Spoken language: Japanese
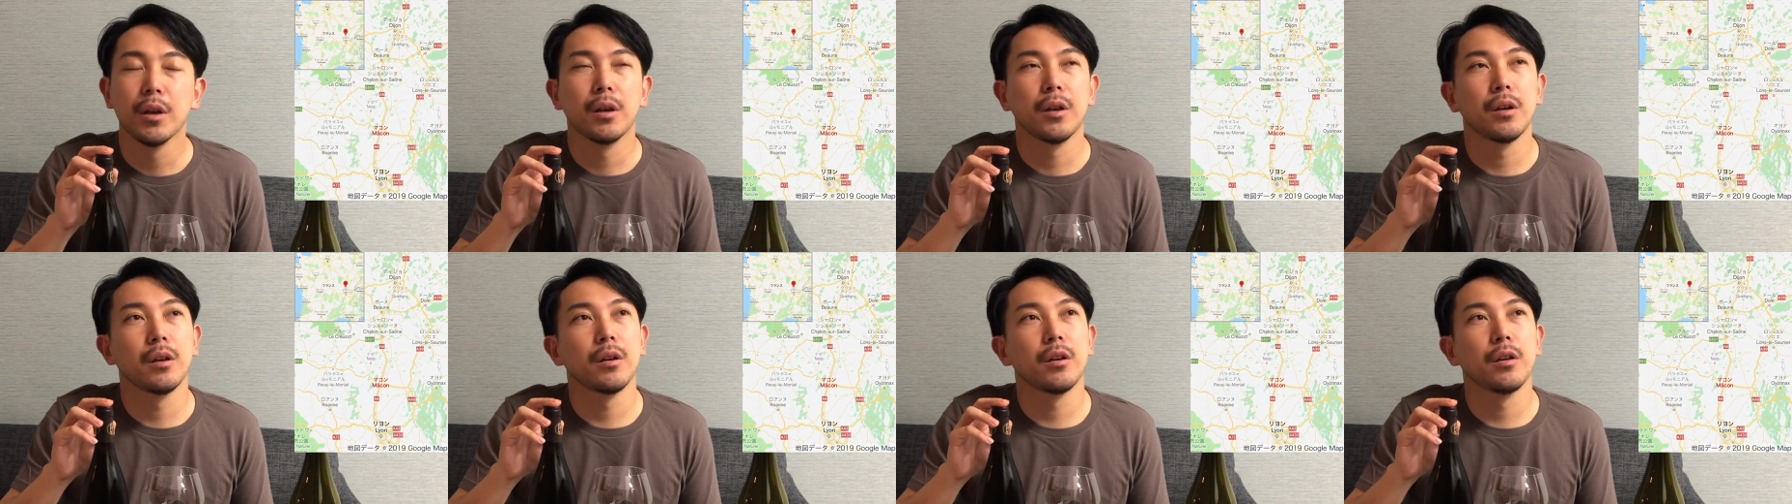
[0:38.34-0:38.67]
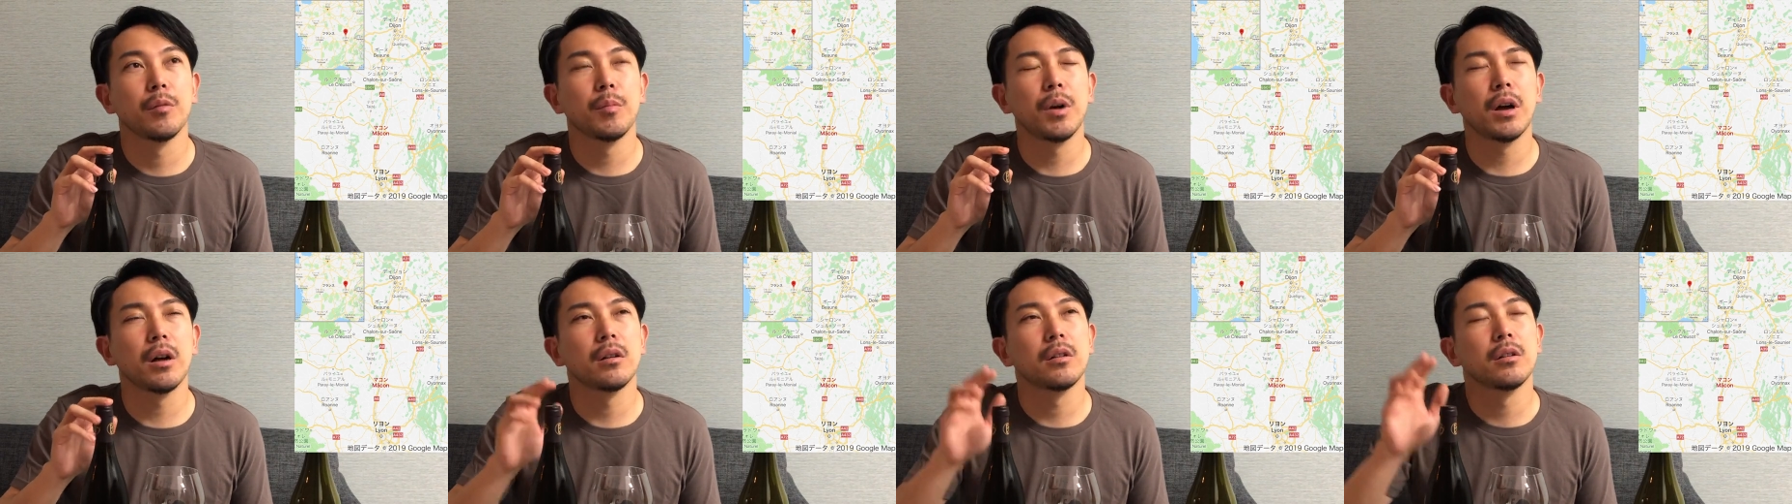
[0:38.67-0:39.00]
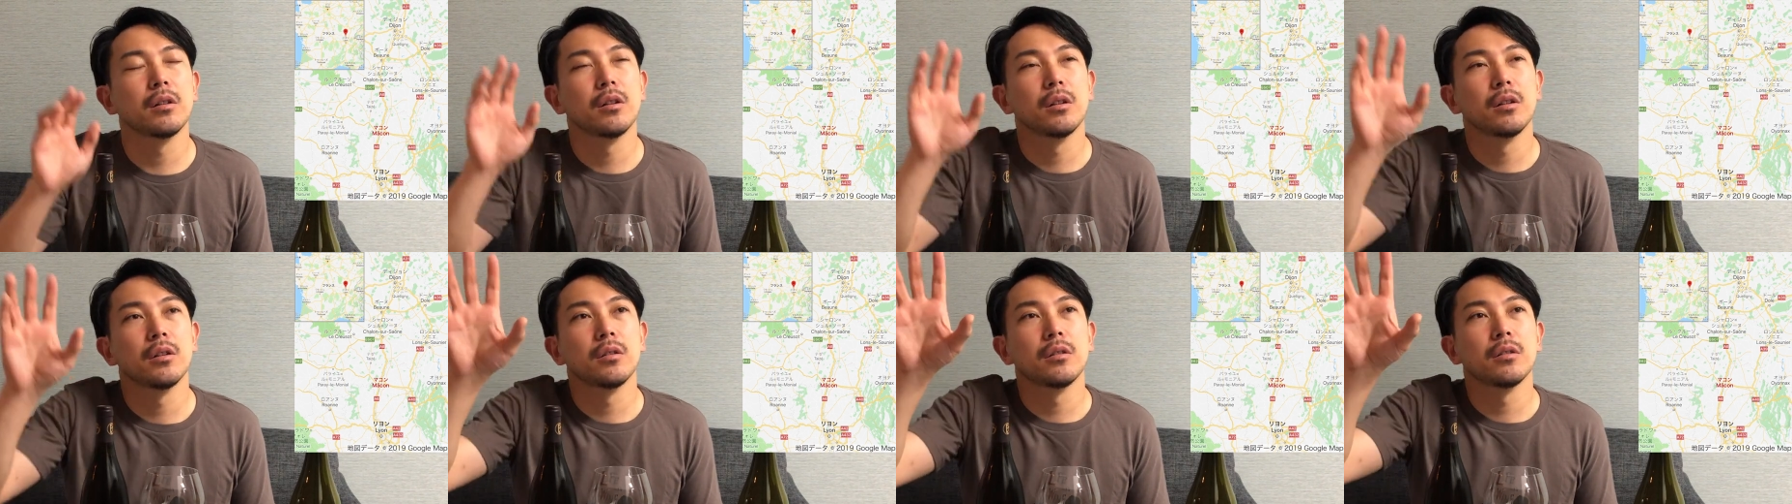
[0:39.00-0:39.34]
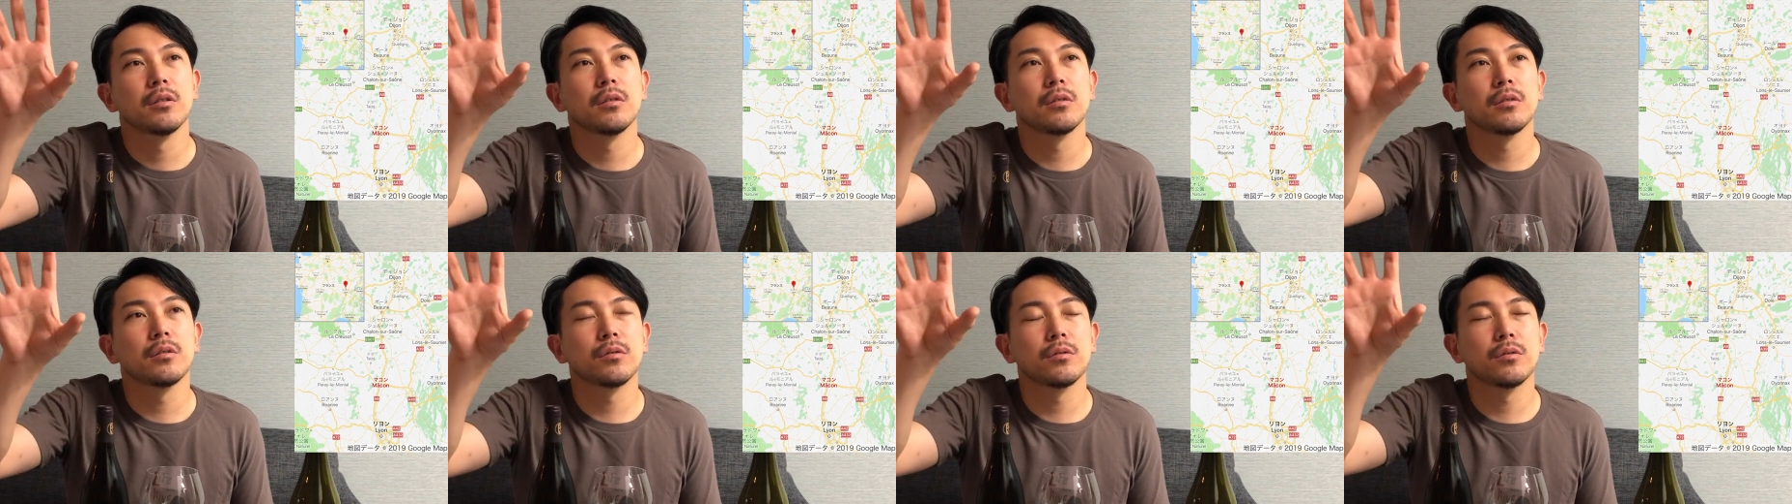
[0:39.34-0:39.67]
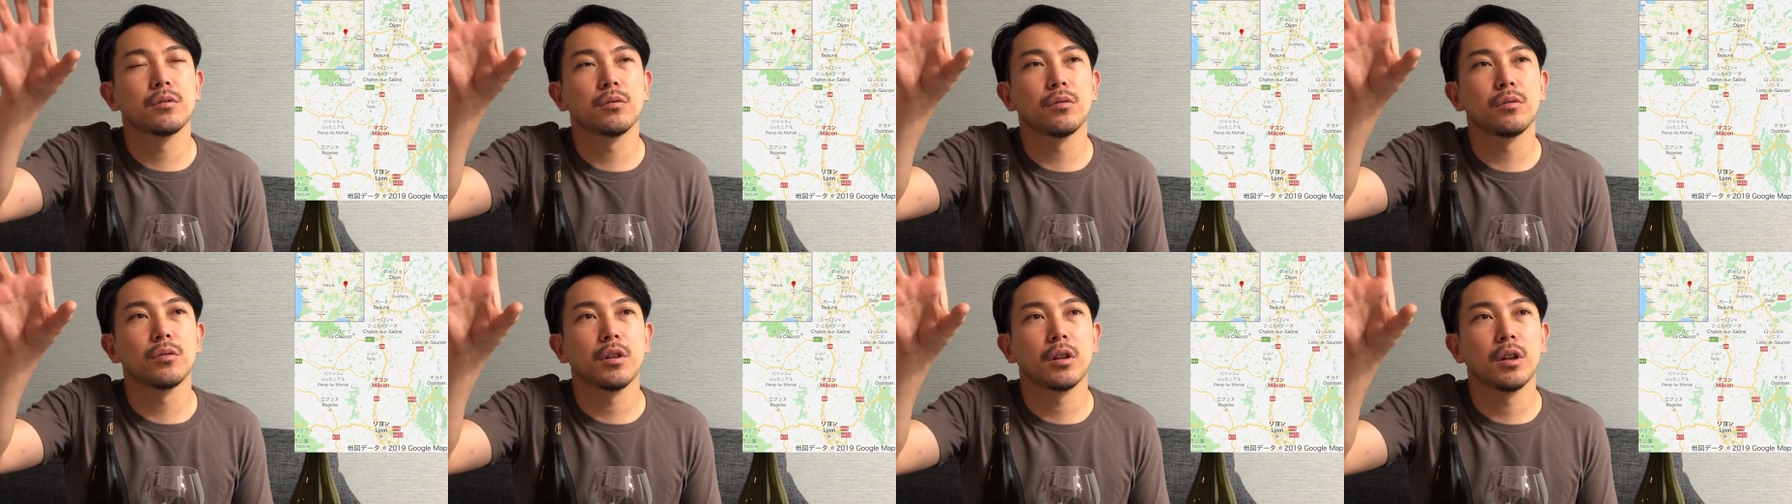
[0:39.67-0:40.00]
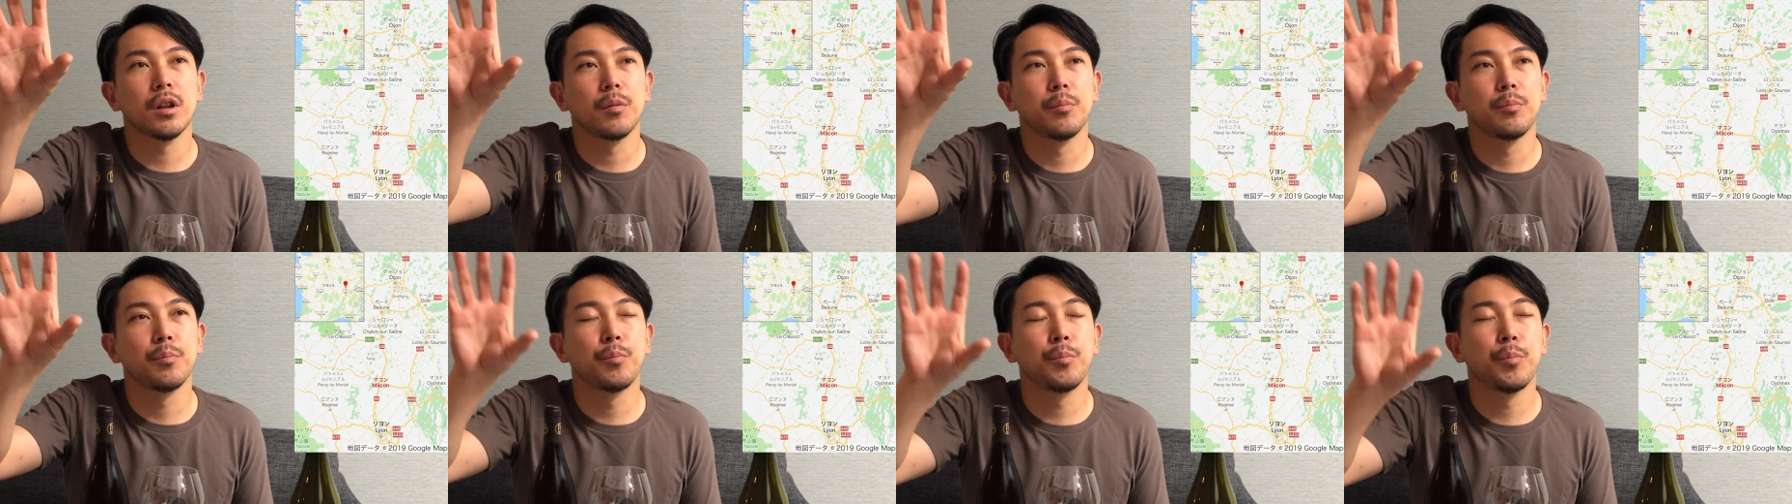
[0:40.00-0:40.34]
えー、まあそうだ
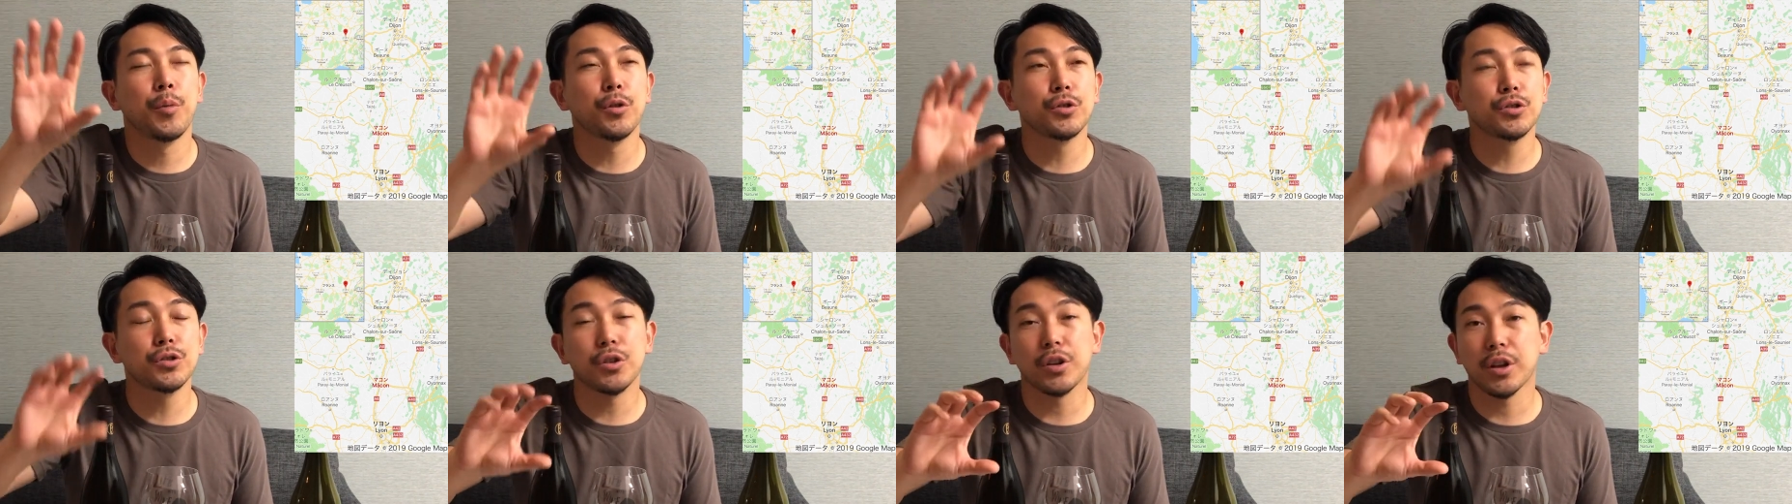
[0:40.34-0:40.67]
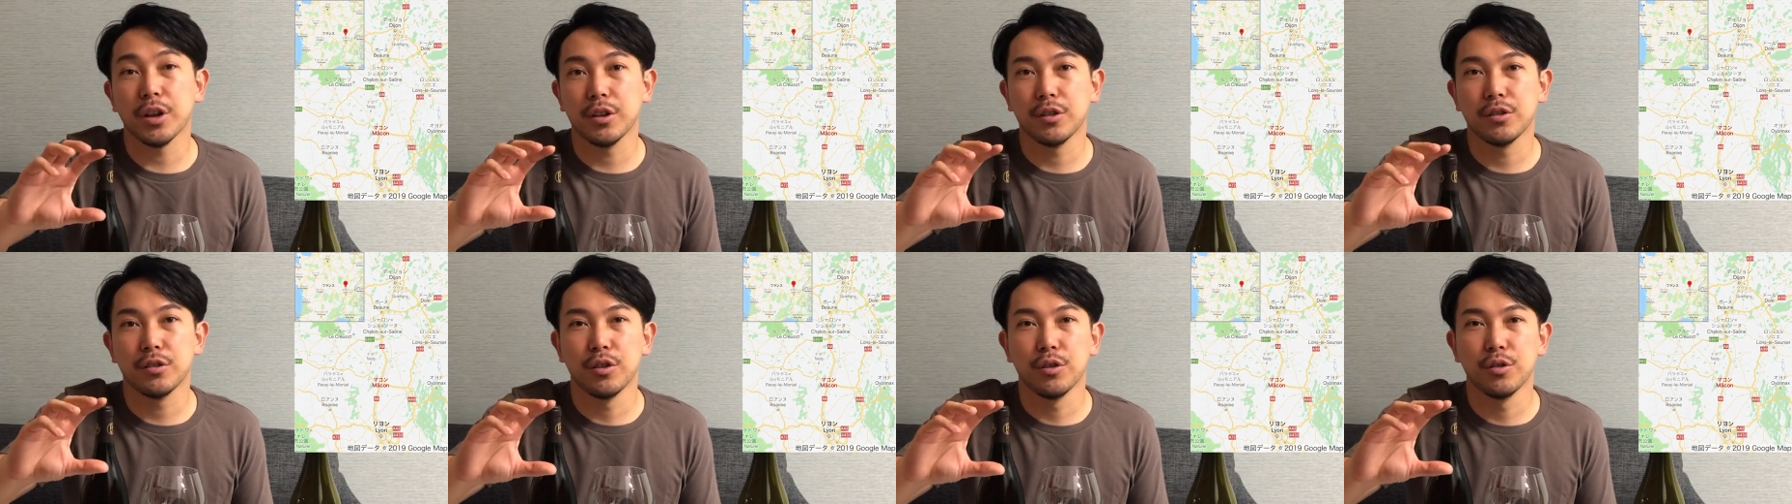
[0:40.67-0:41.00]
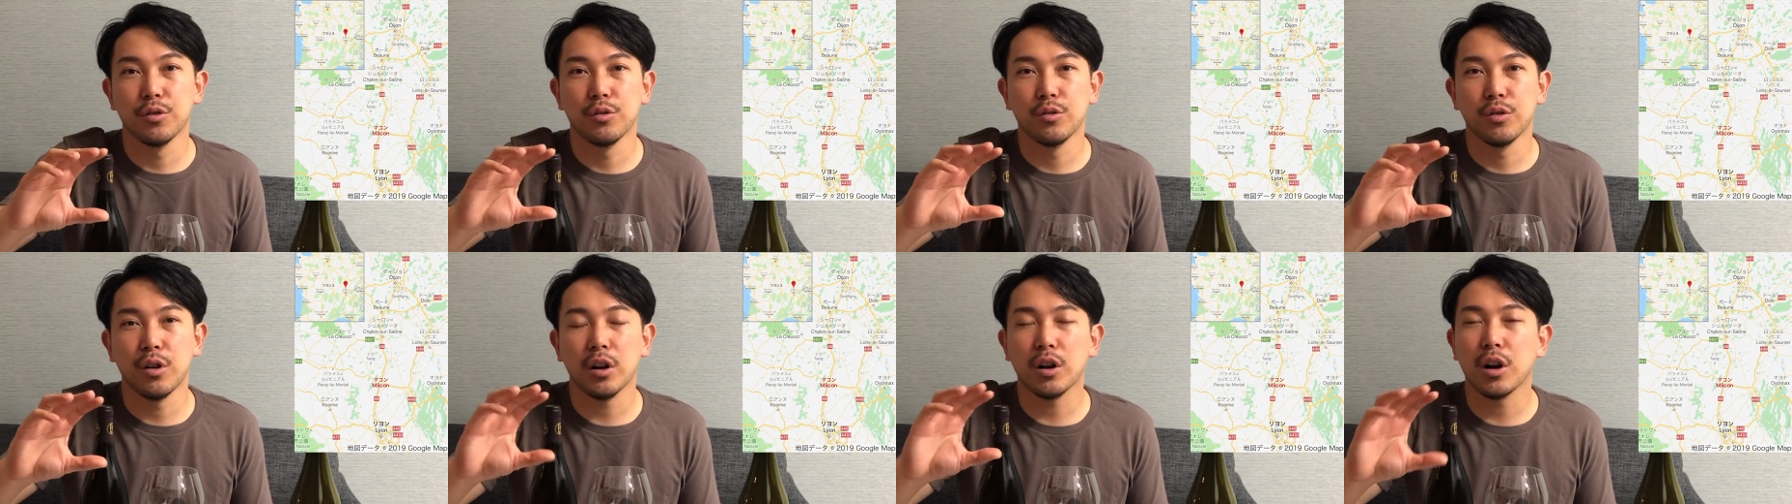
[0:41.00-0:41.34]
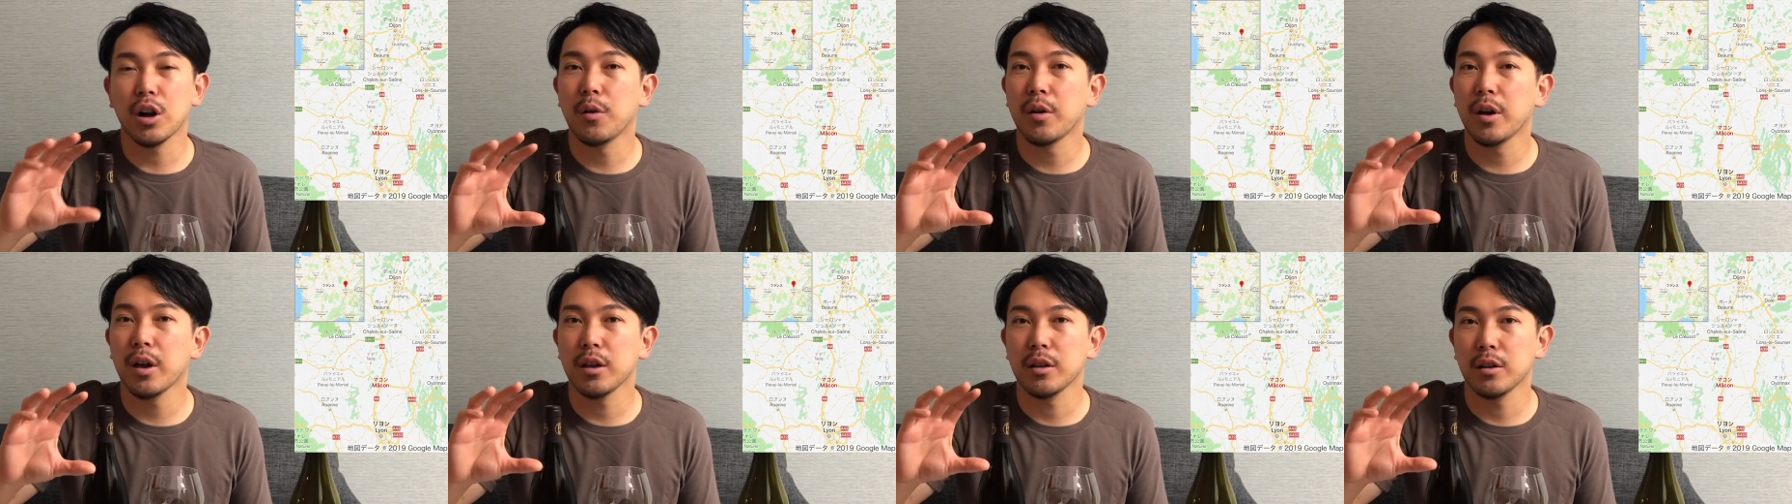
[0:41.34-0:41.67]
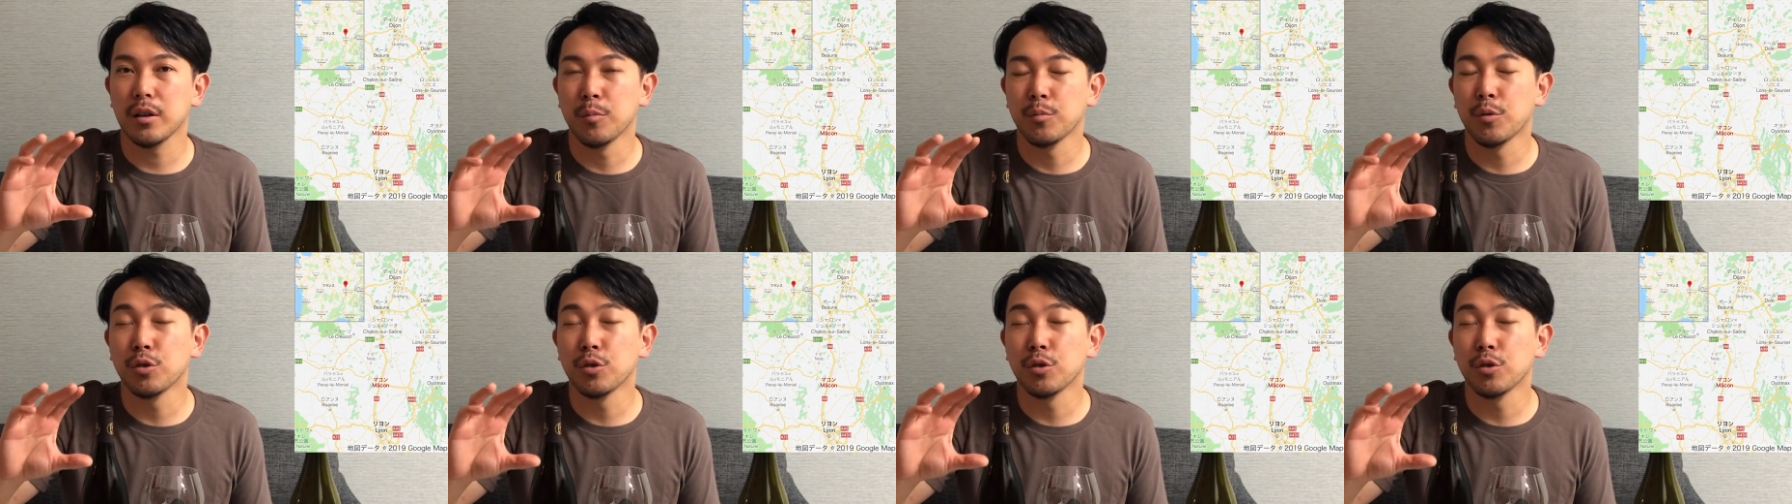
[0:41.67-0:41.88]
ね、ボジョレーっていう赤ワイン、